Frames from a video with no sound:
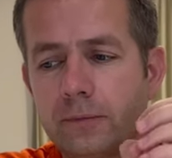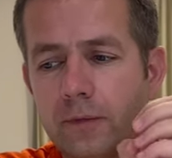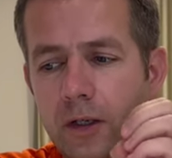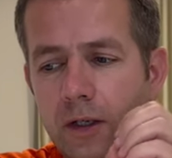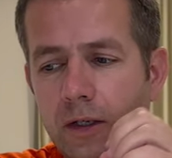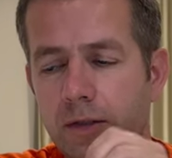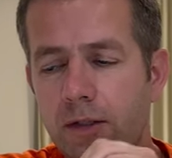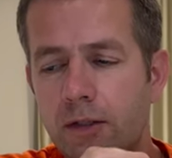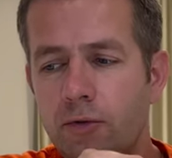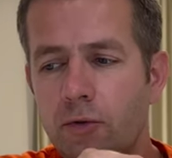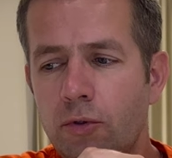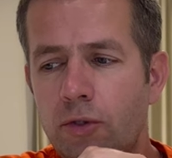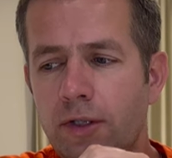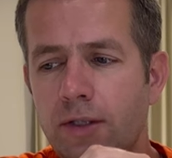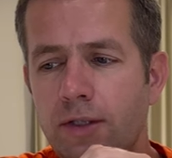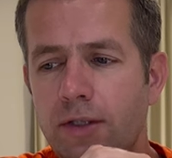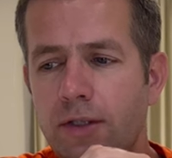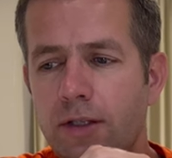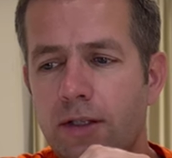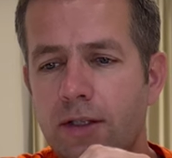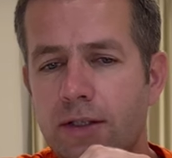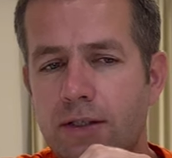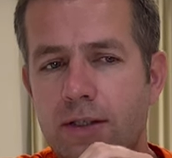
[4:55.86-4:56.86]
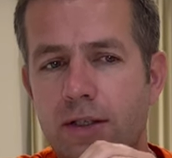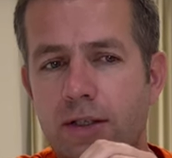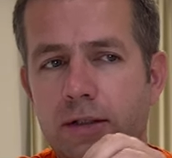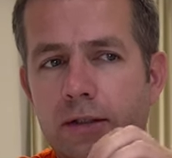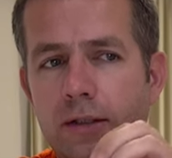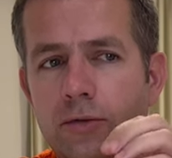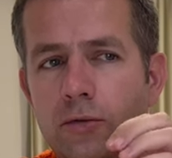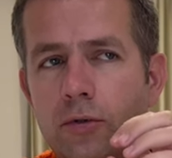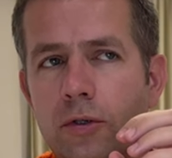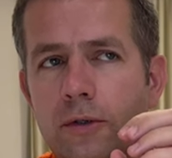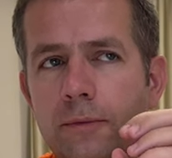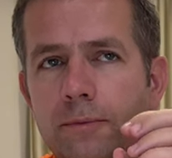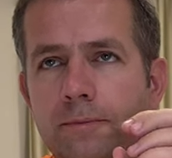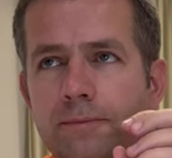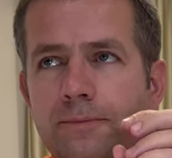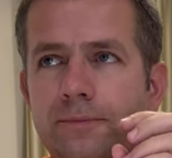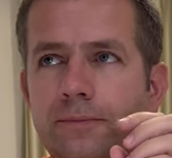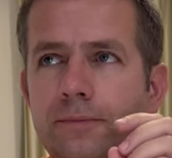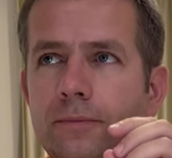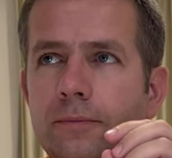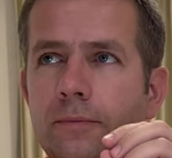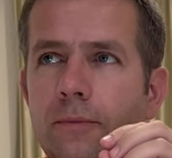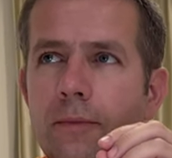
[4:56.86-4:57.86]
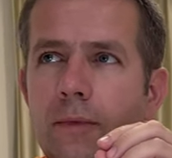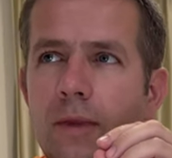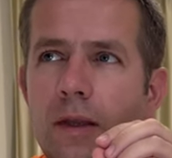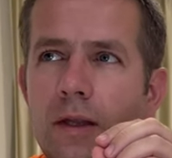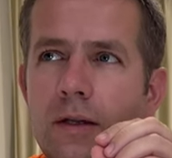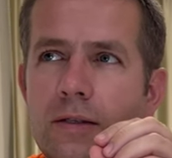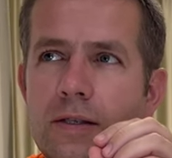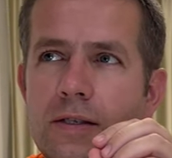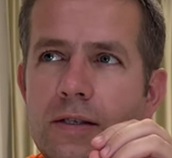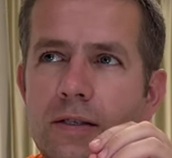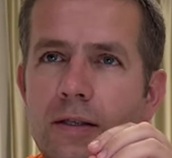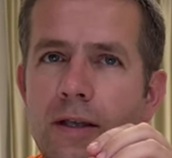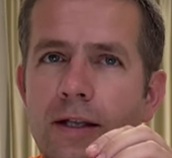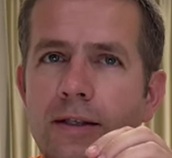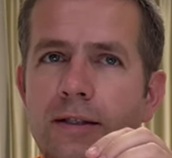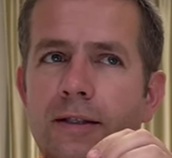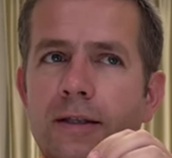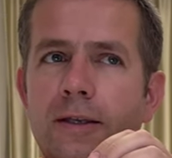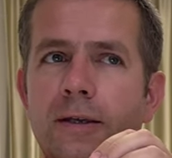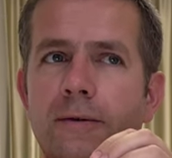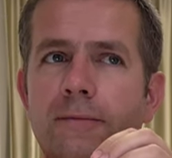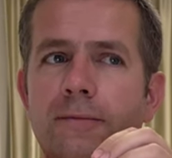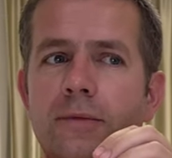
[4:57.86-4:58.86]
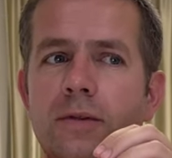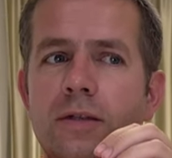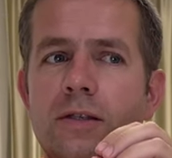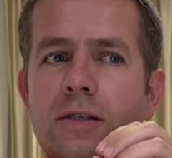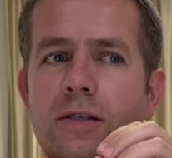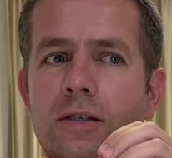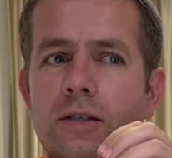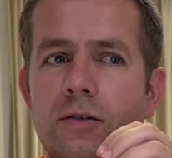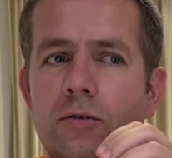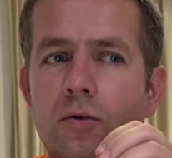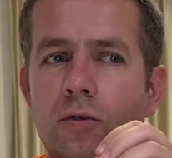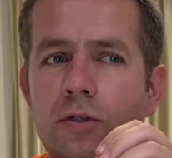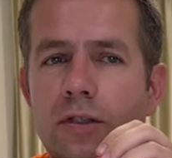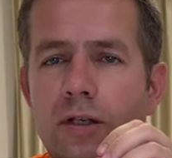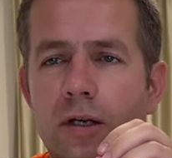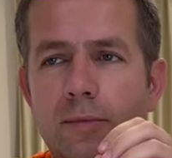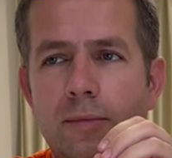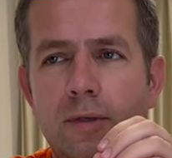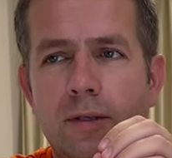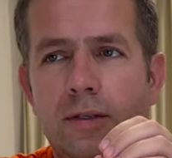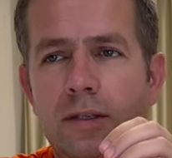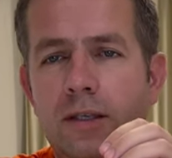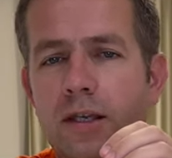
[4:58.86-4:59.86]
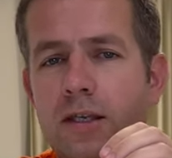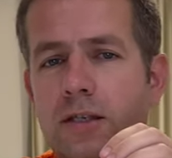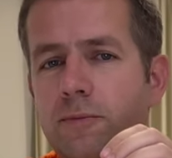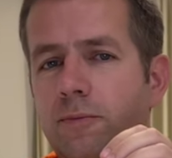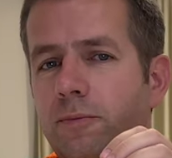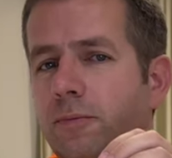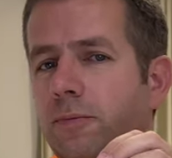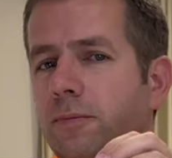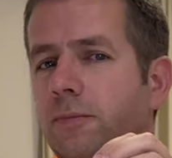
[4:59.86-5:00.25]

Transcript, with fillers: Глоток интересный, глоток сладкий, с нотками, есть,